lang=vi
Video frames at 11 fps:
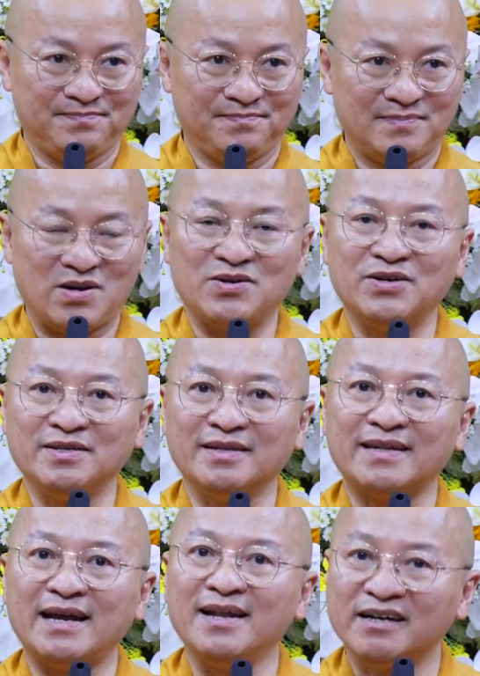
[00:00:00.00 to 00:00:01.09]
Có người nhìn
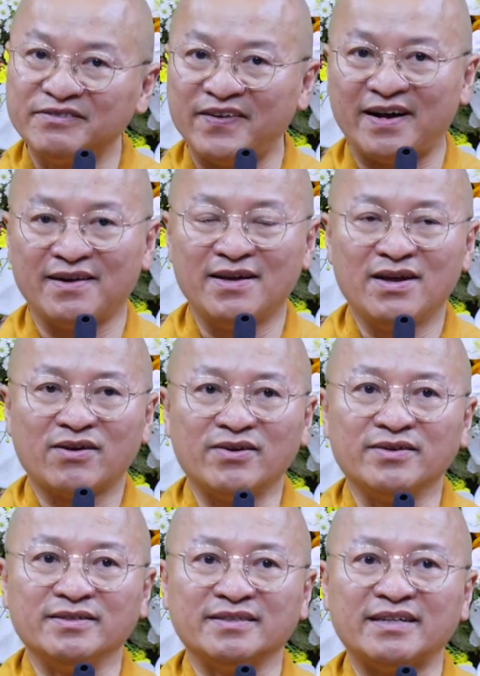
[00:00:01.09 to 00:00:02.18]
thấy lưng Phật, có
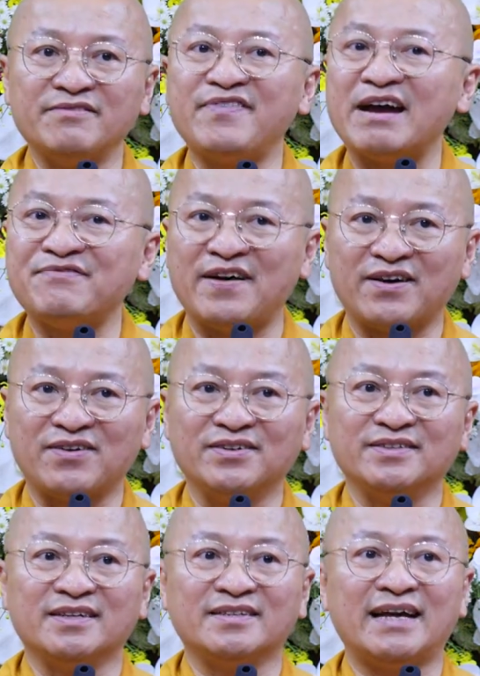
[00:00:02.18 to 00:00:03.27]
người nhìn thấy vai Phật, có
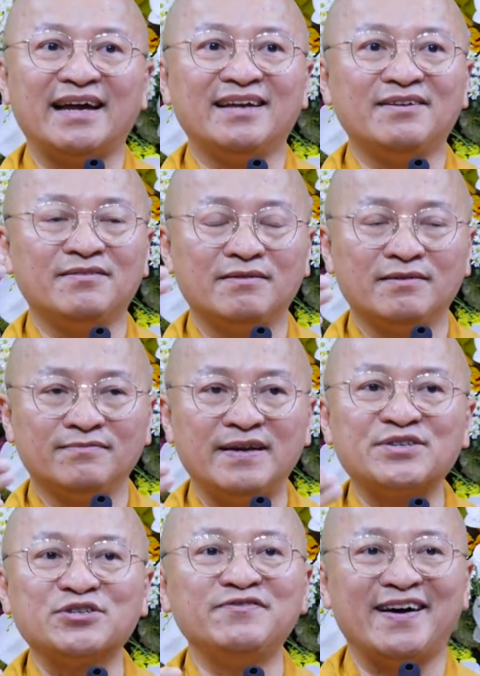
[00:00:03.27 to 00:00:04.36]
người nhìn thấy phía
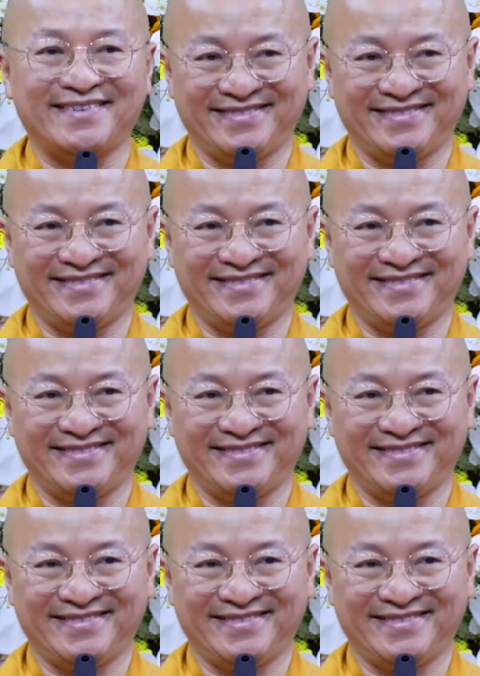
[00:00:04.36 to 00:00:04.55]
trước Phật.